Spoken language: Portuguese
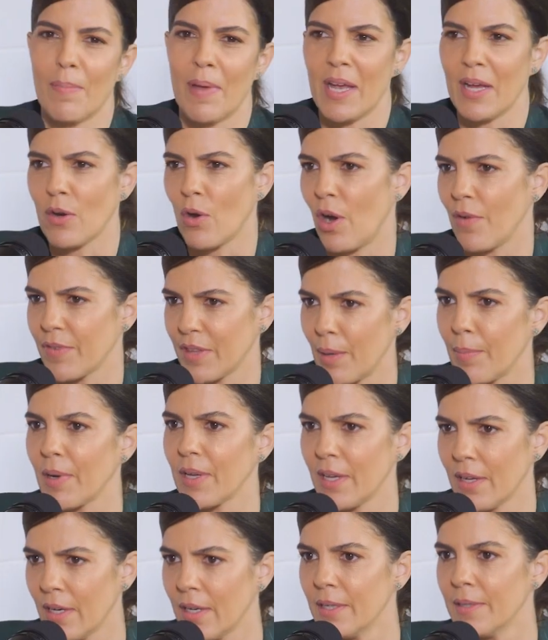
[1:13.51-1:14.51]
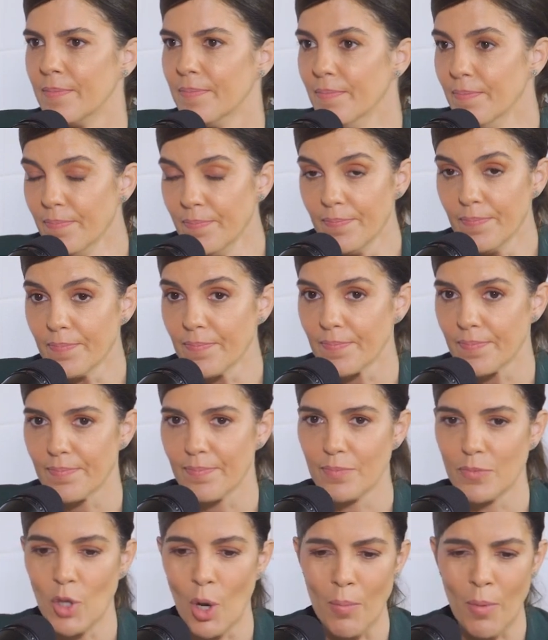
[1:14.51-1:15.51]
e meia, nove da manhã,
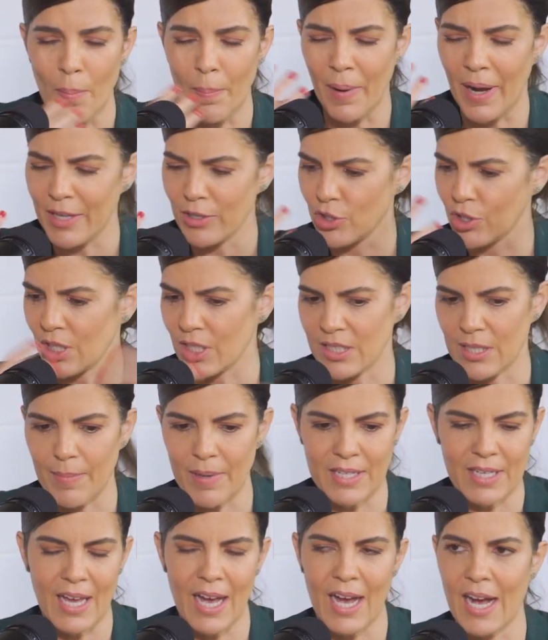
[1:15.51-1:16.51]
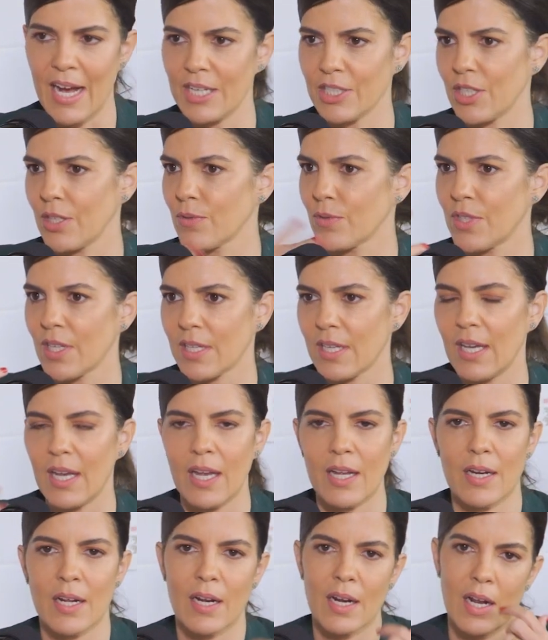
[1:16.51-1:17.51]
tomo um banho, tiro essa maquiagem, não sei o
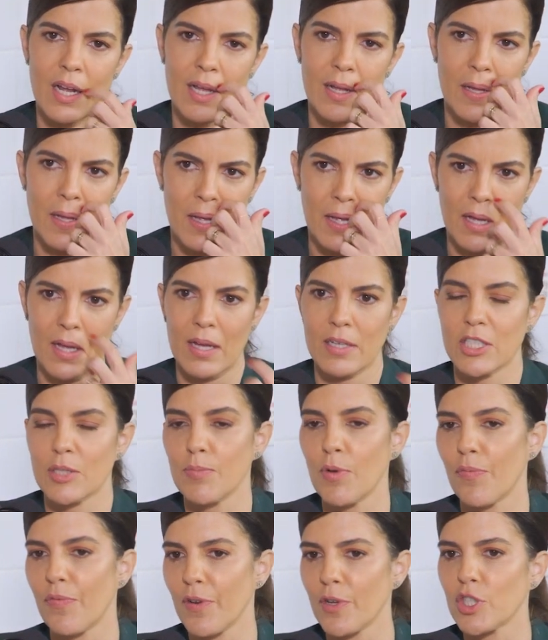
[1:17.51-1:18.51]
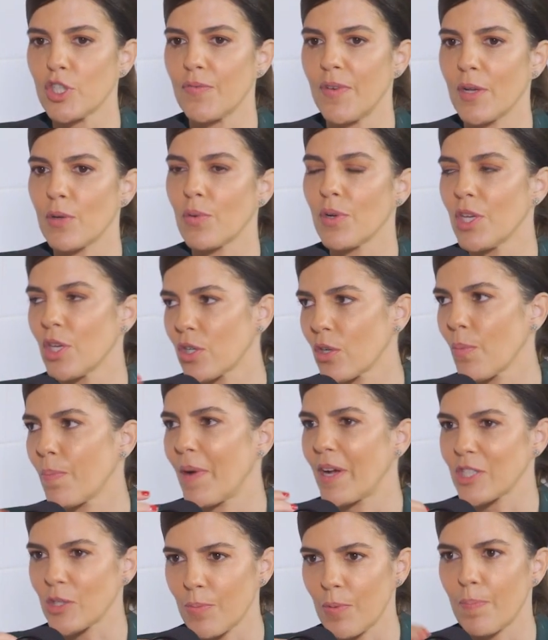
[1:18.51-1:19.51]
quê, nanana. se meu filho estiver no Rio, que eu
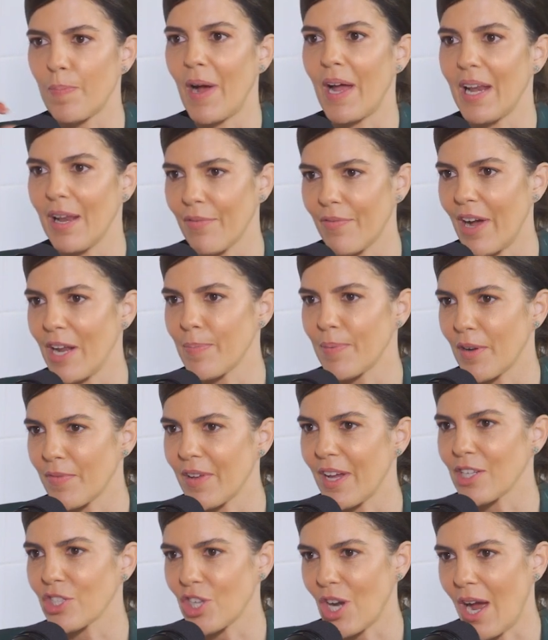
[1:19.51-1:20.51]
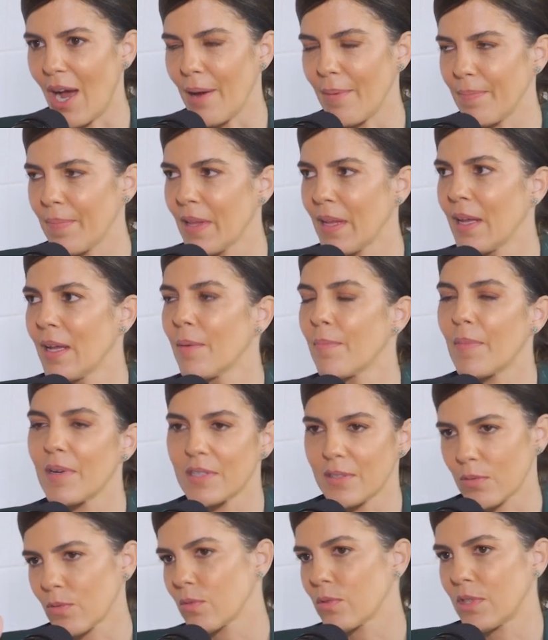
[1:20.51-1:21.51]
peço pro pai levar ele para viajar.
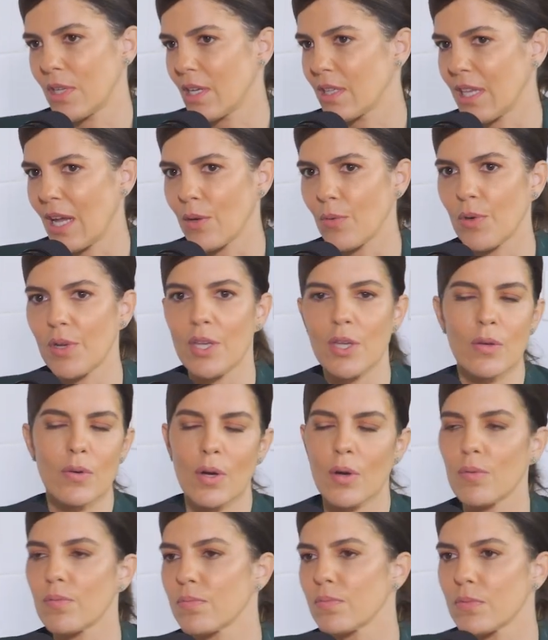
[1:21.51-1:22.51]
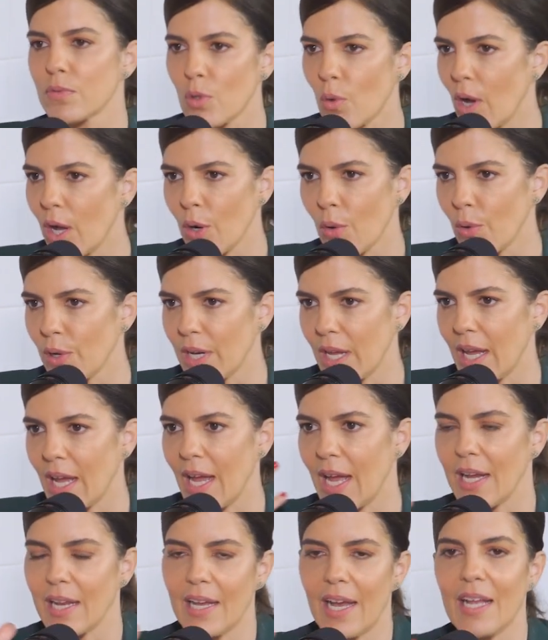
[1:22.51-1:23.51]
Mas se ele tá no Rio, eu dou um alô
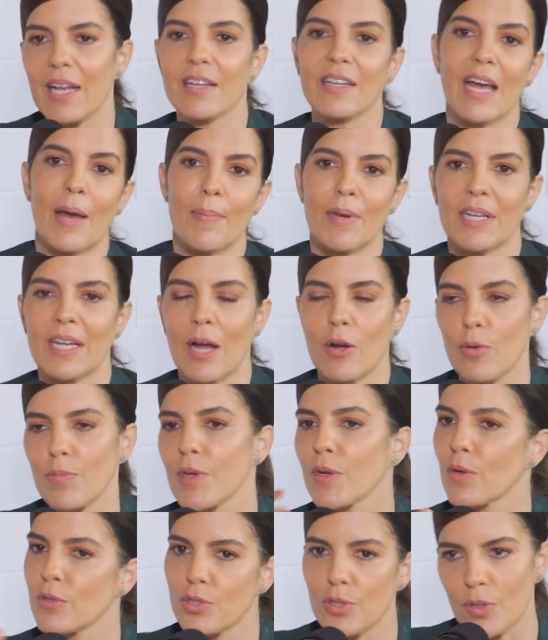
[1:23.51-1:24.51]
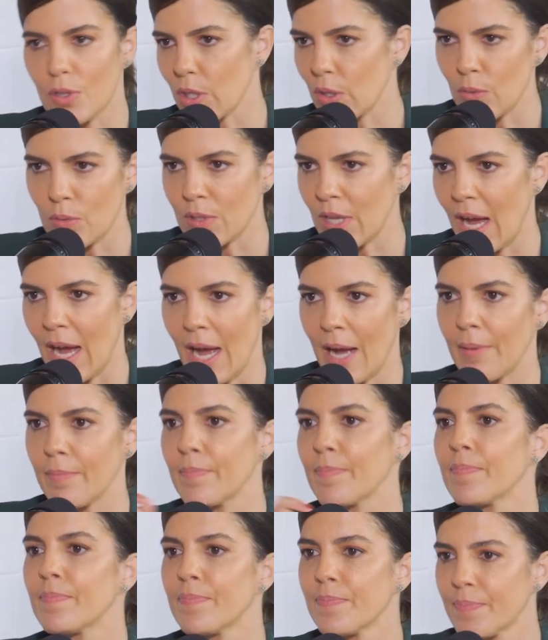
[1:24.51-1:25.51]
nele, aí ele quer brincar comigo, eu digo que não dá
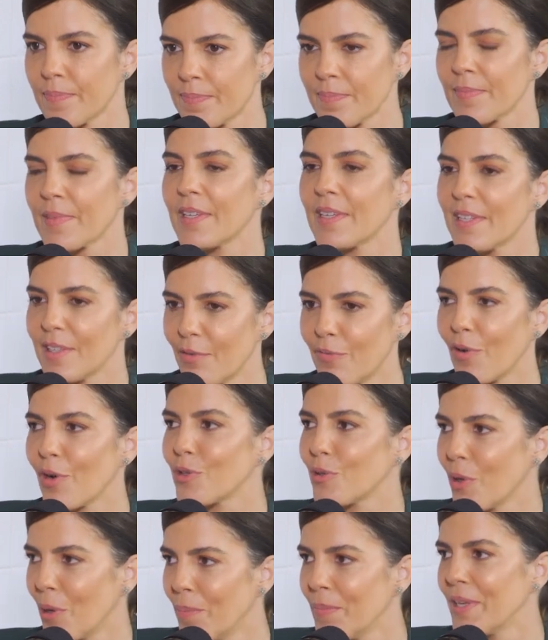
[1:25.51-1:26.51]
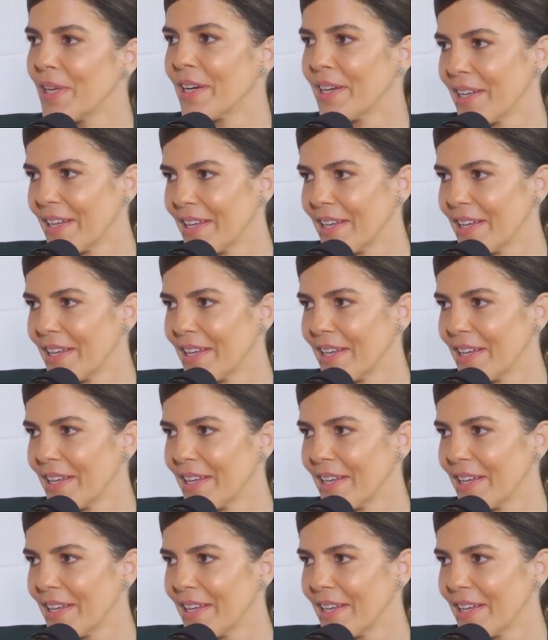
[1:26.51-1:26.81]
e vou dormir.